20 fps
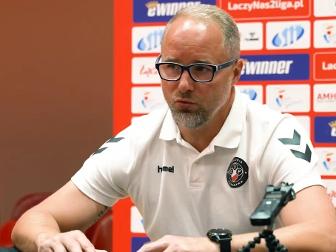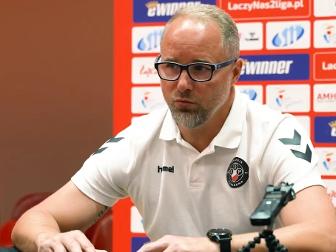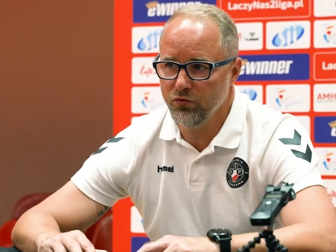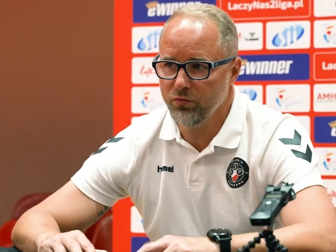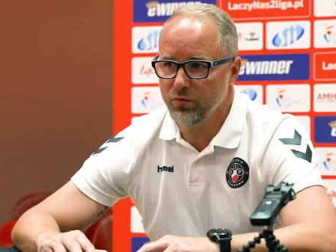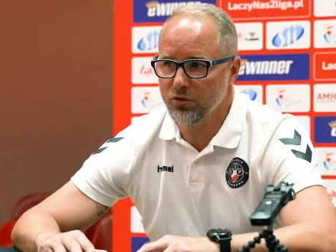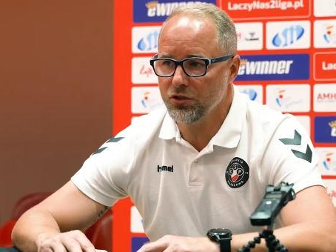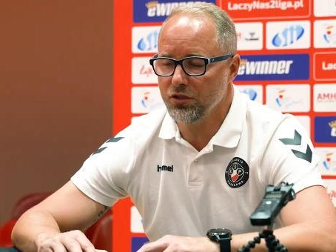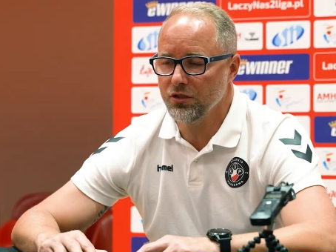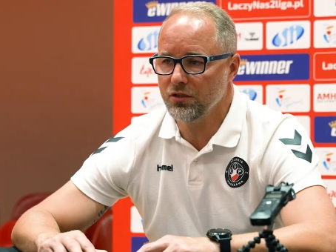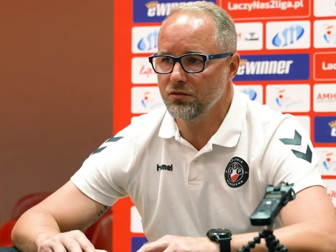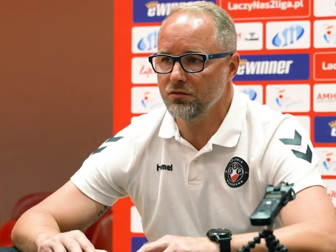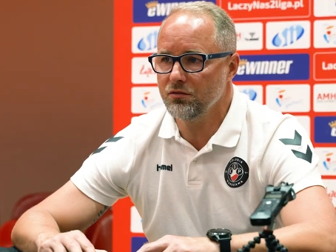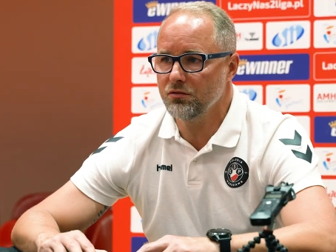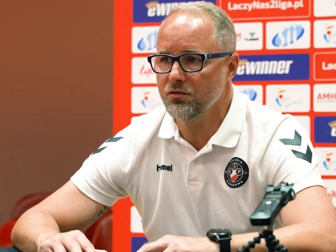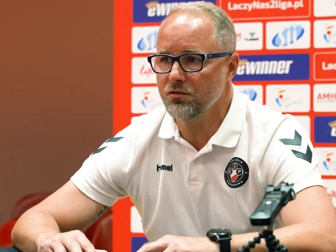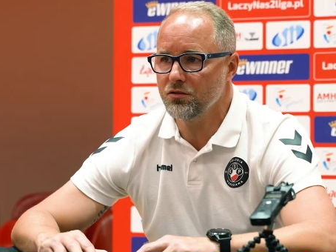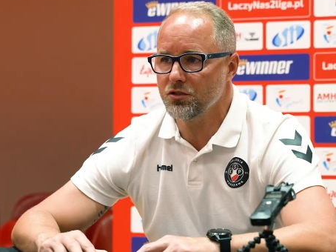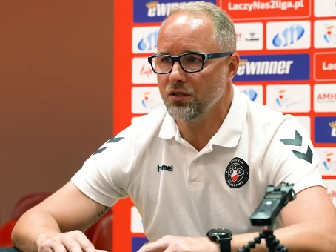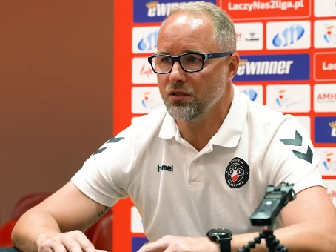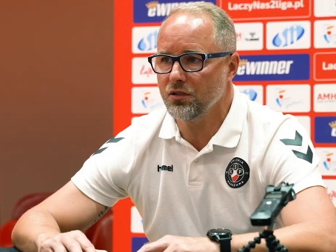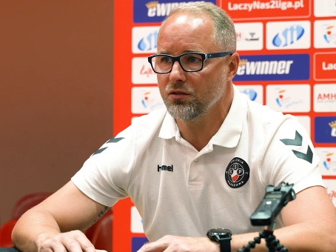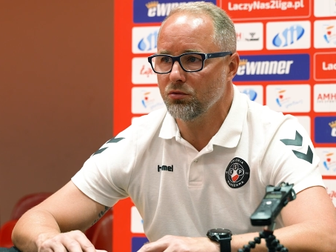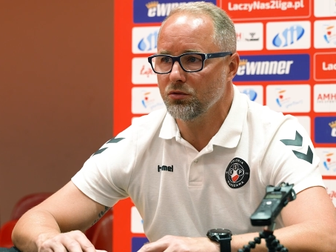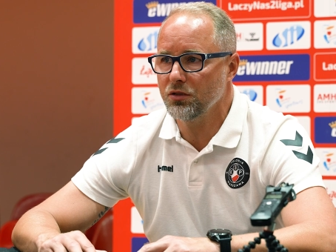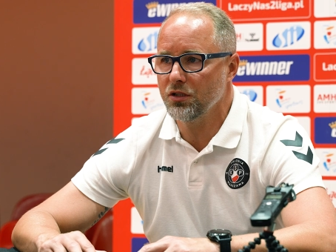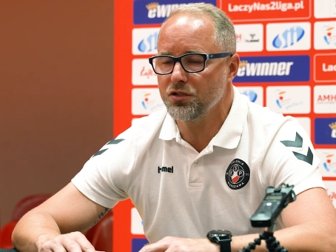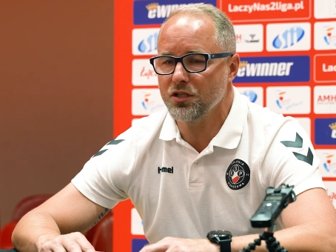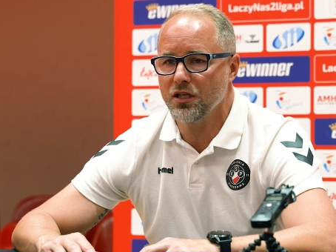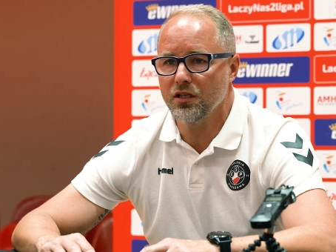Umówmy się, że
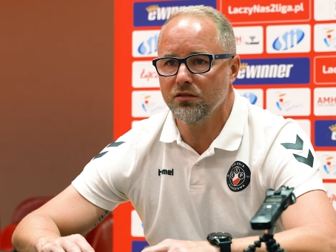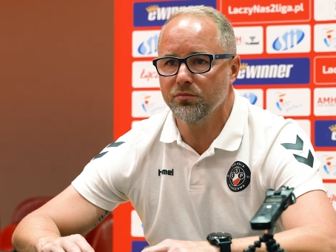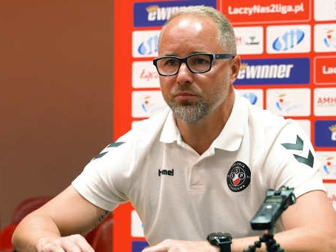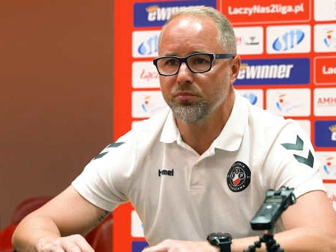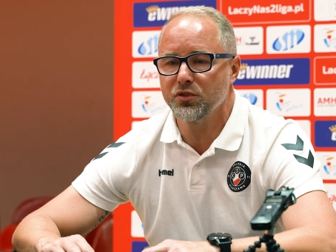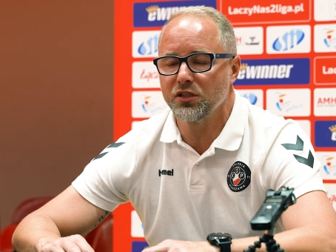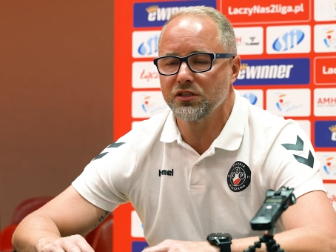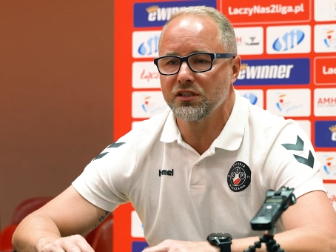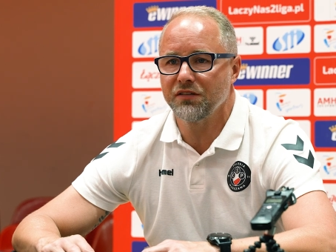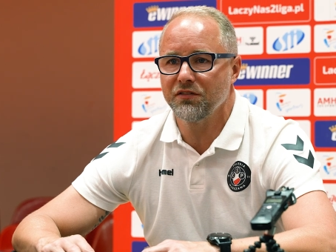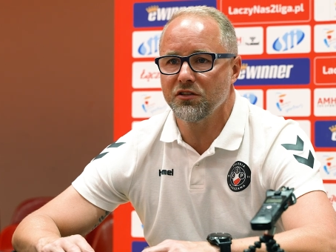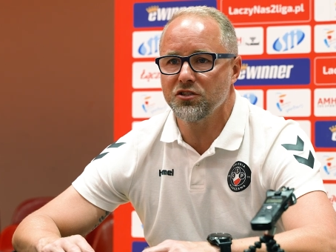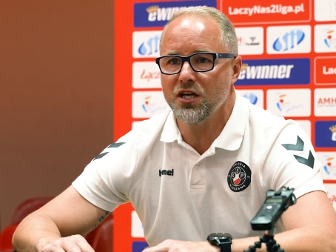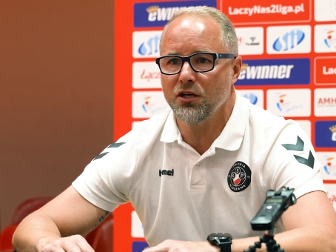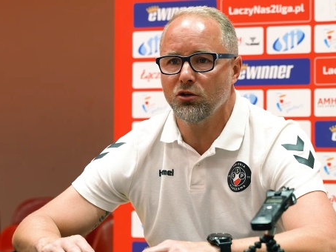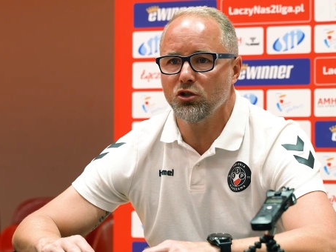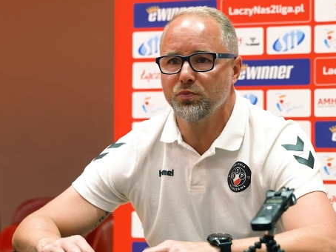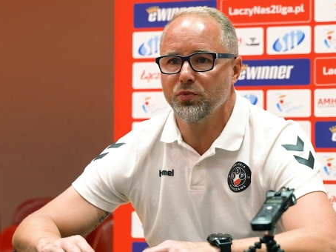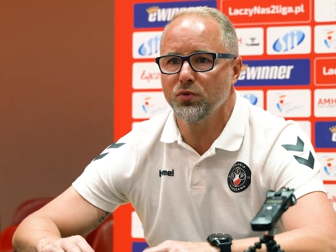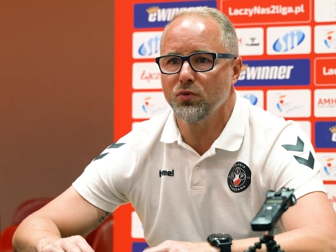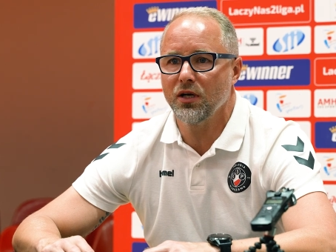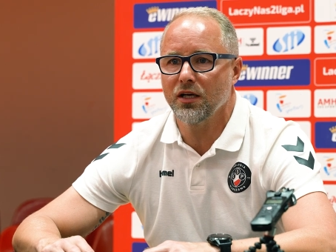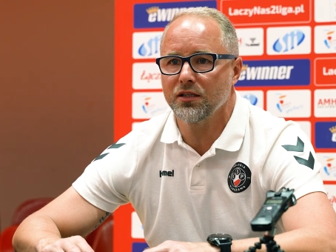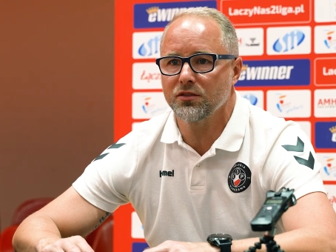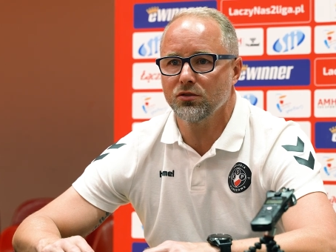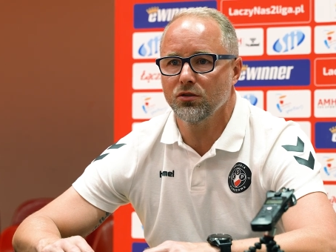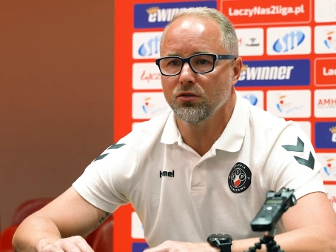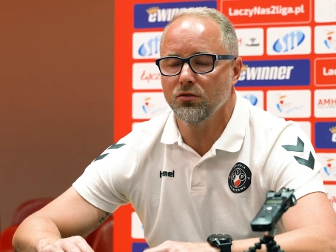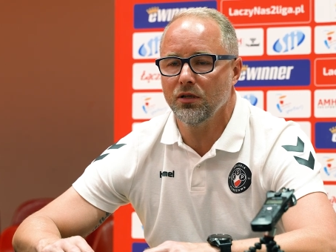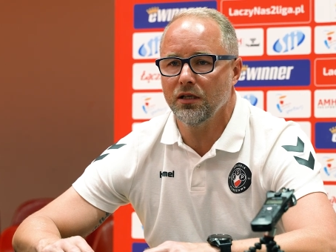tutaj trzeba przedstawiać jakość
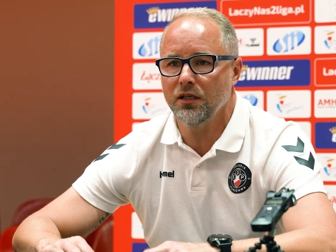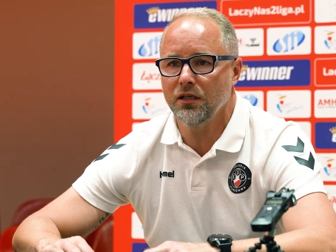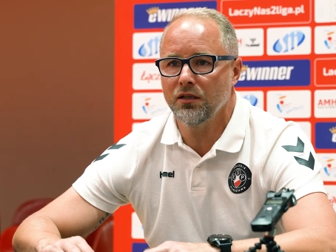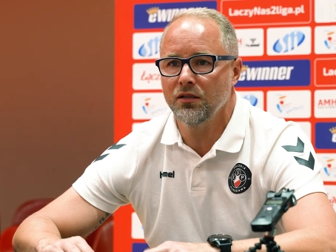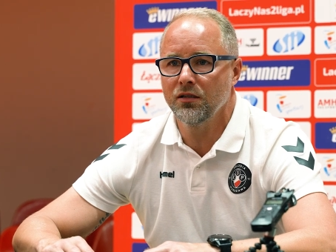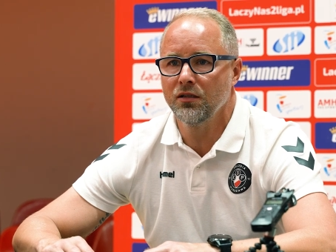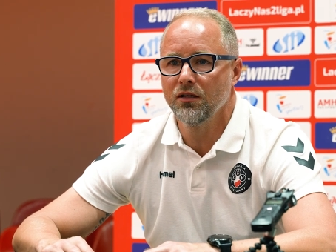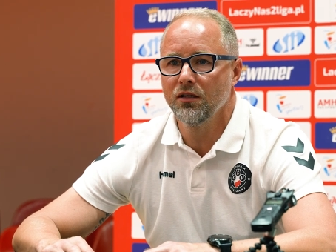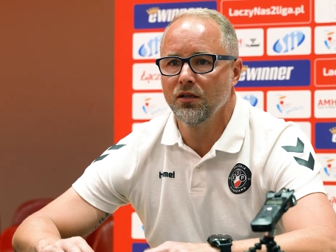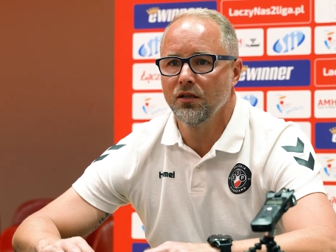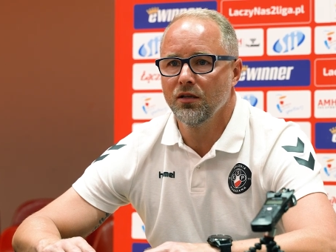piłkarską, a